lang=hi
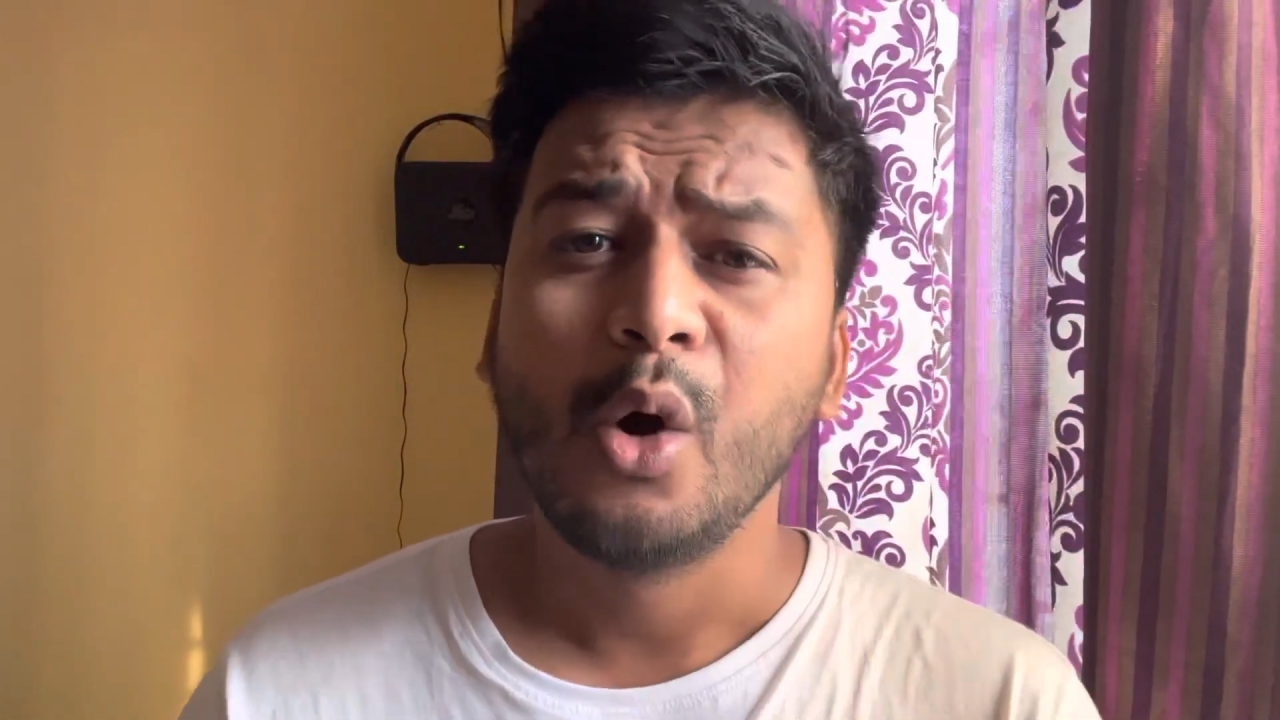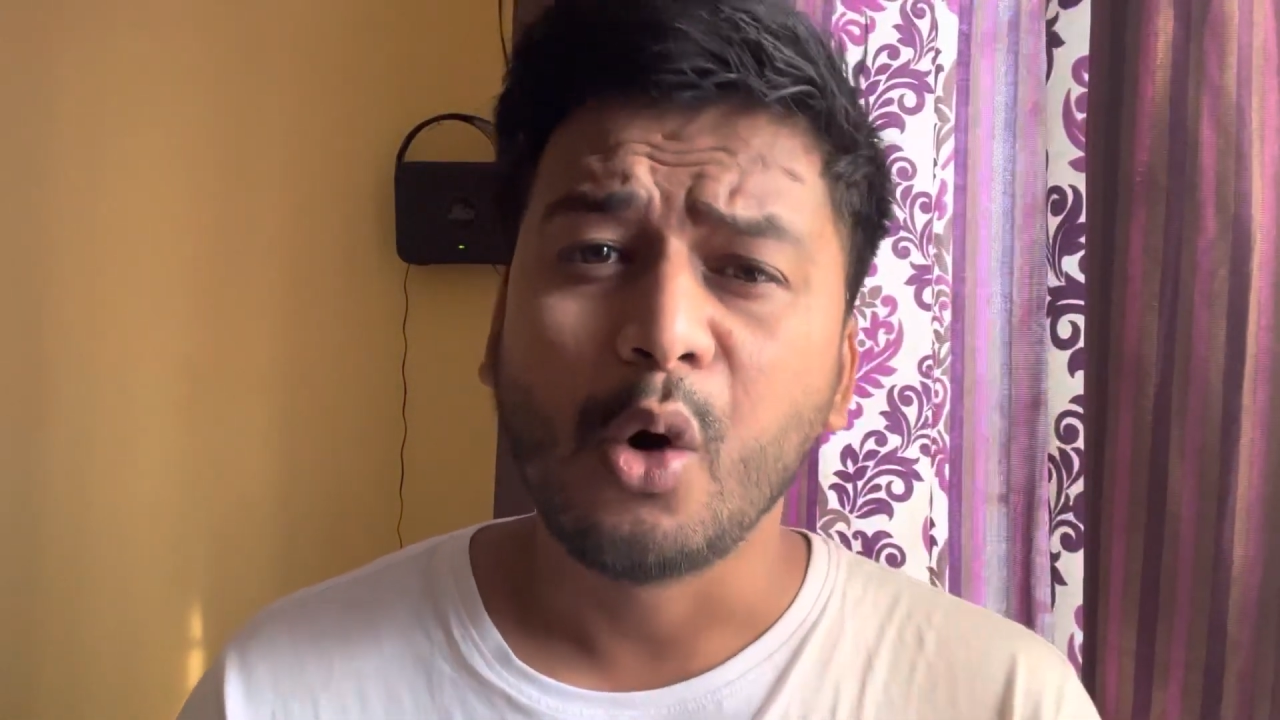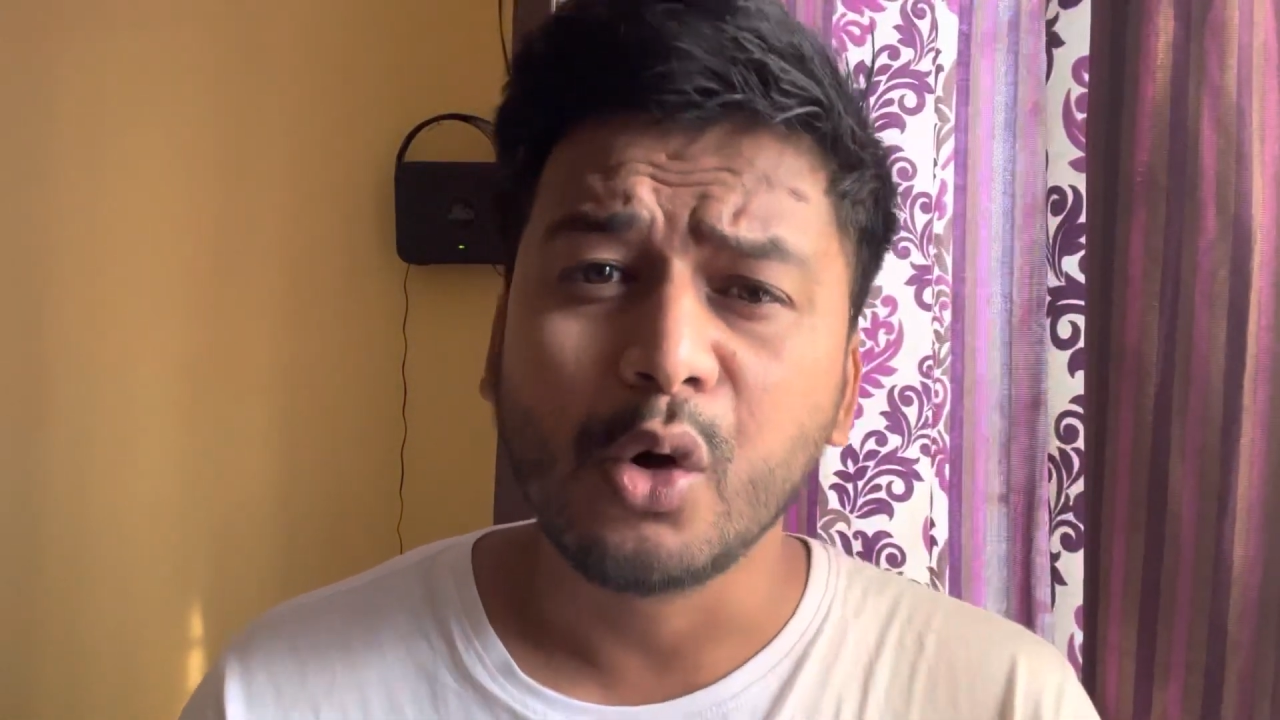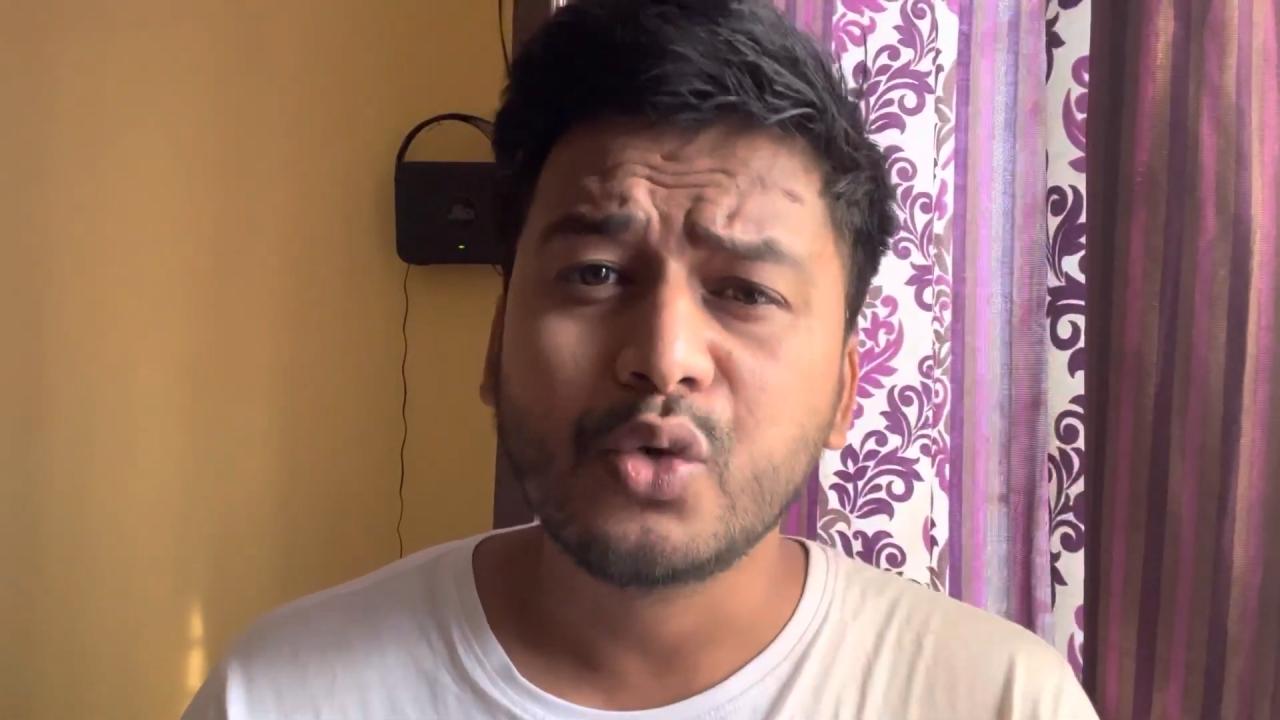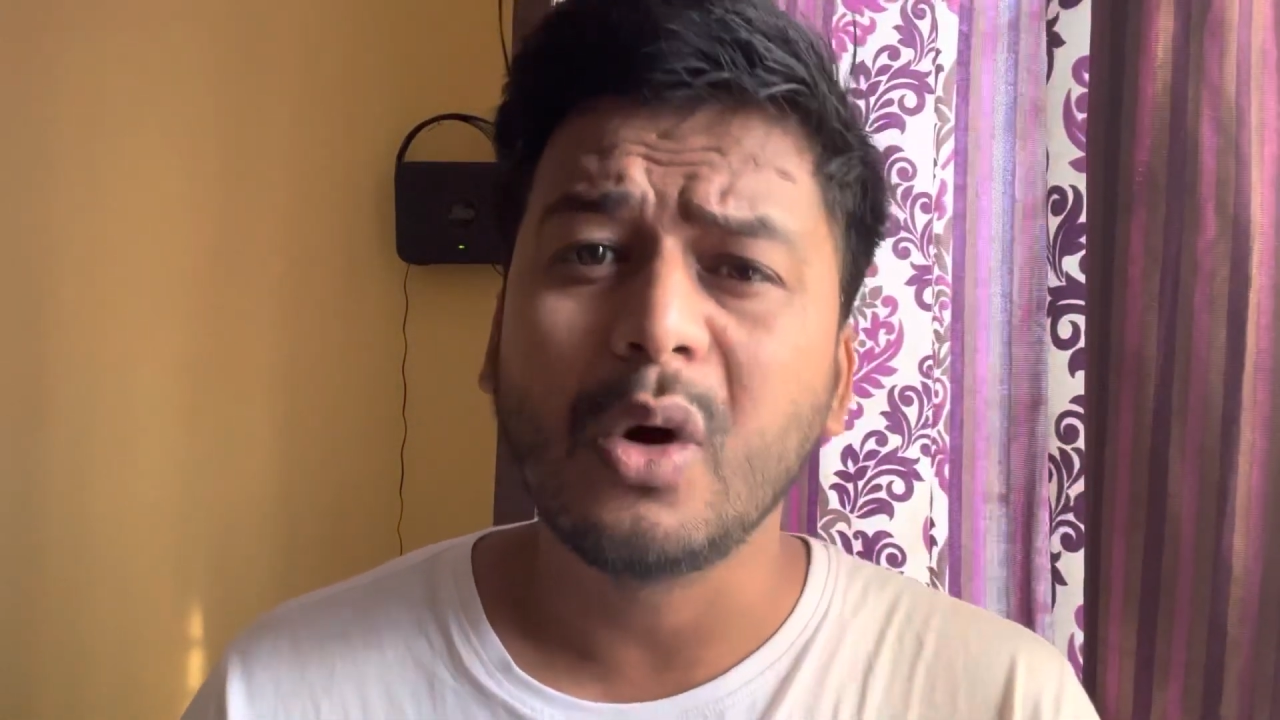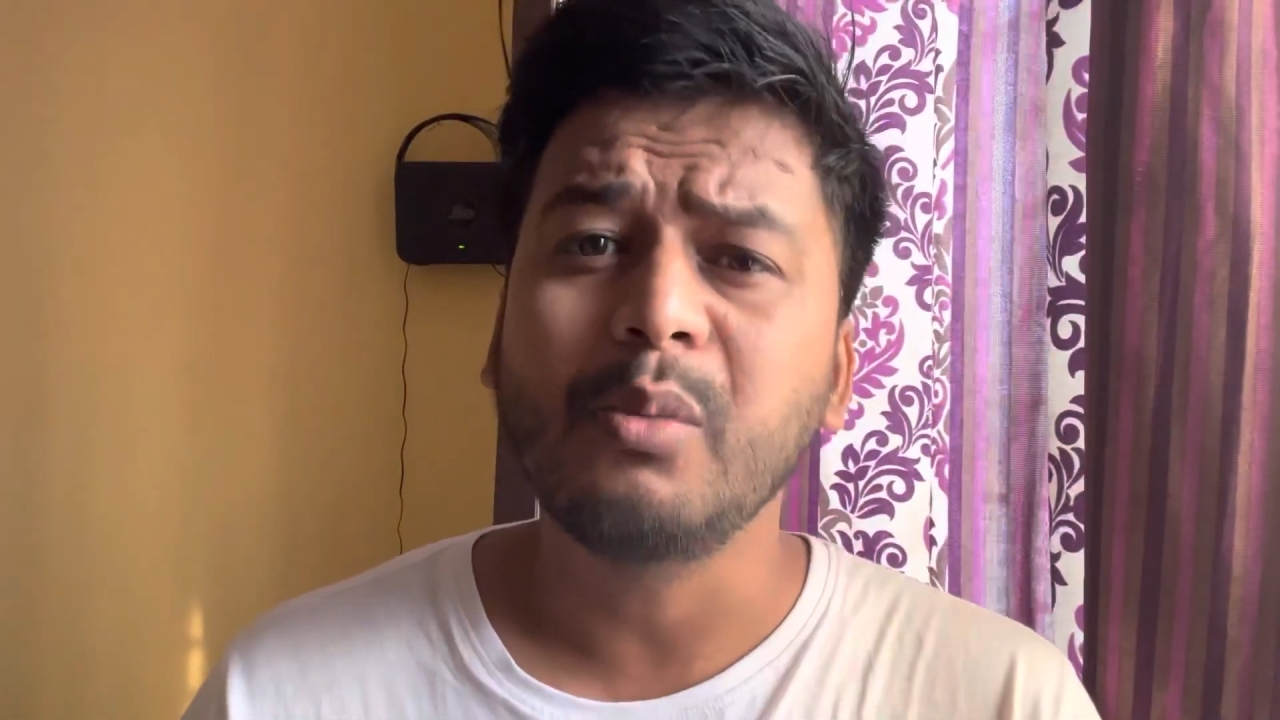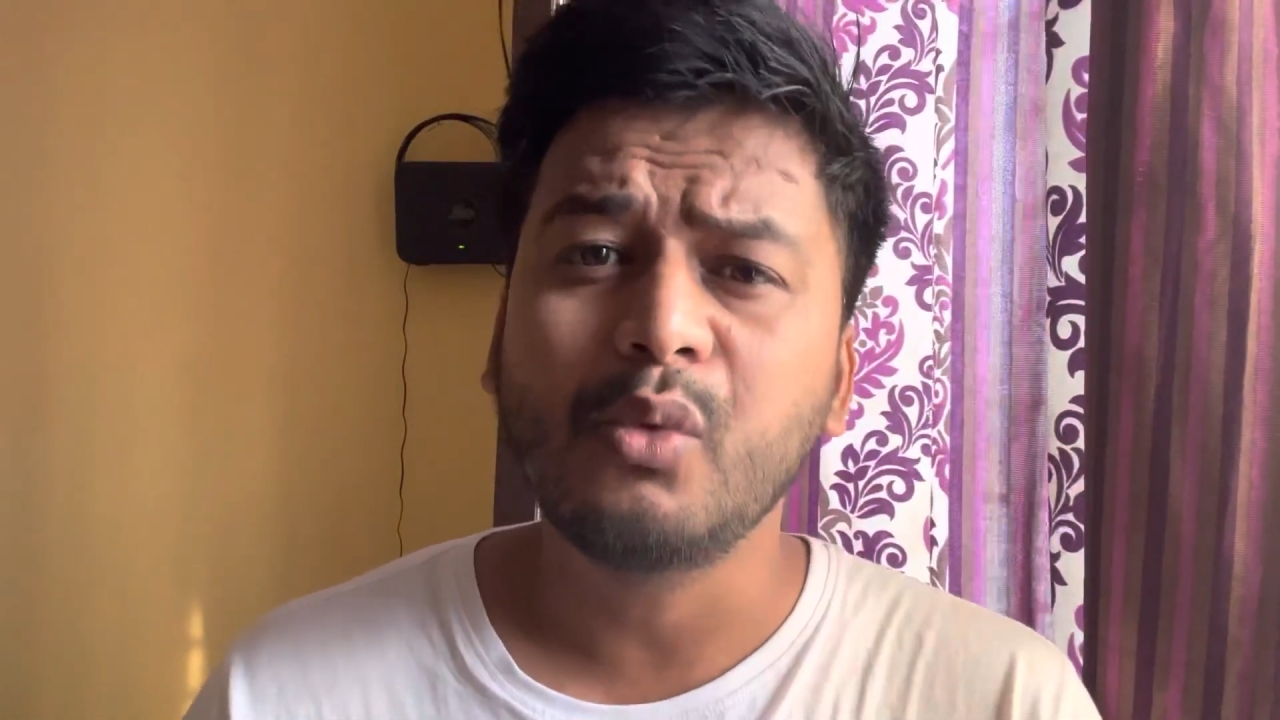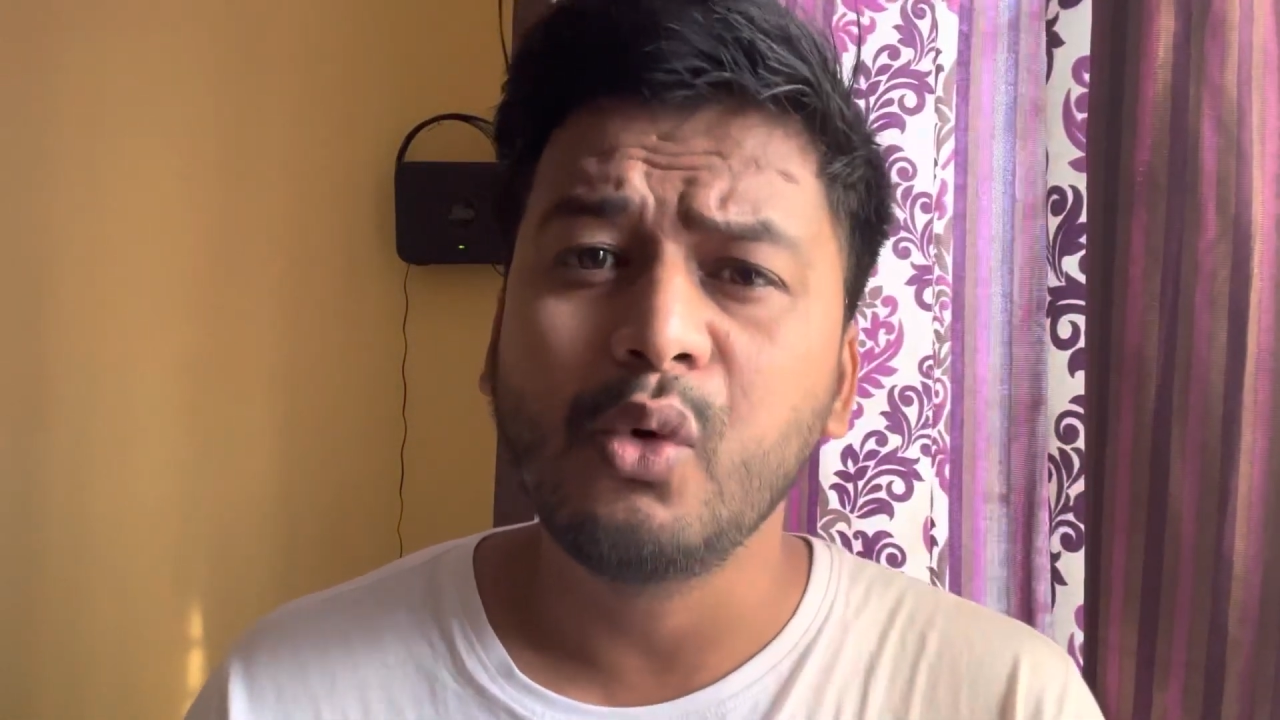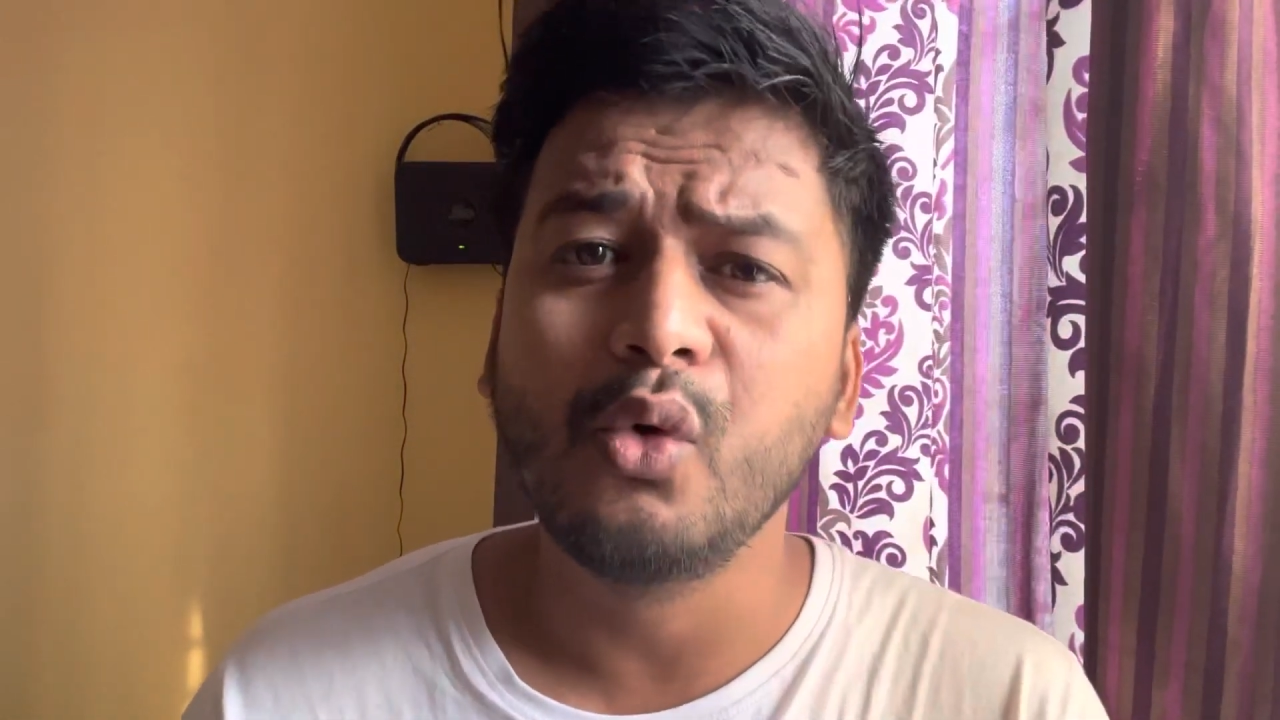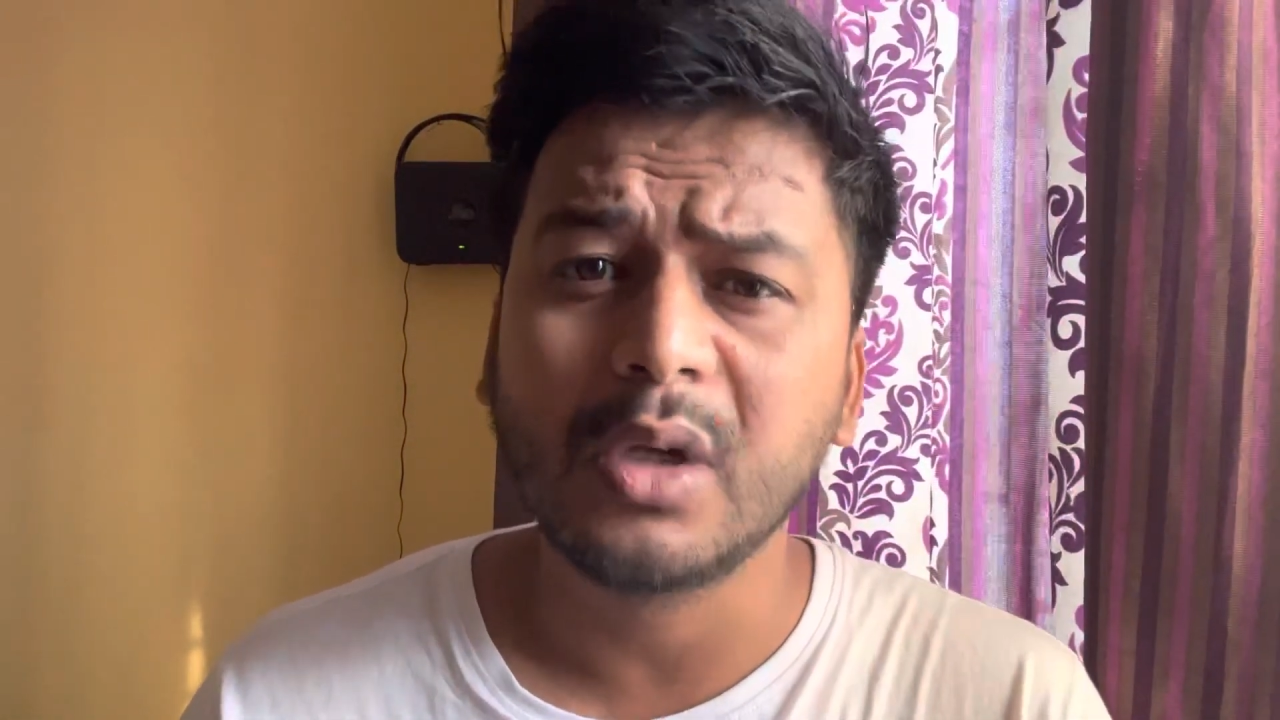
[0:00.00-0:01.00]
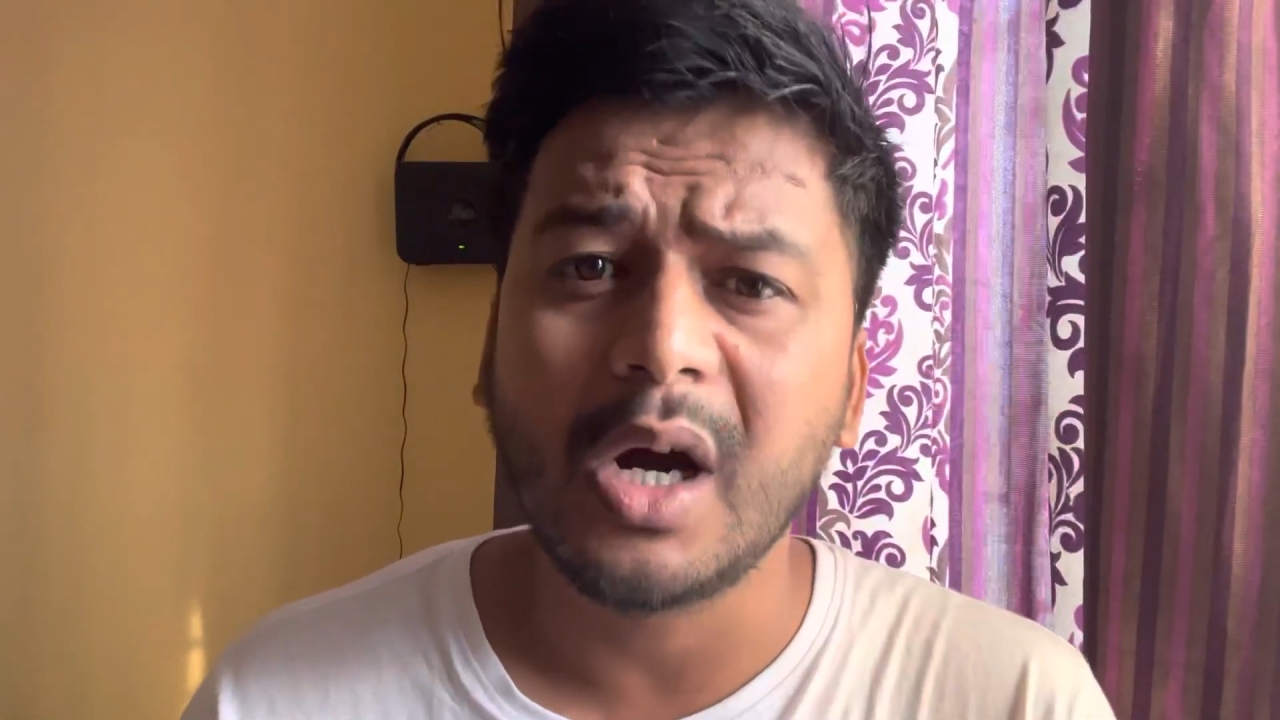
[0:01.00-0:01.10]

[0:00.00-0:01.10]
और जो आप फूड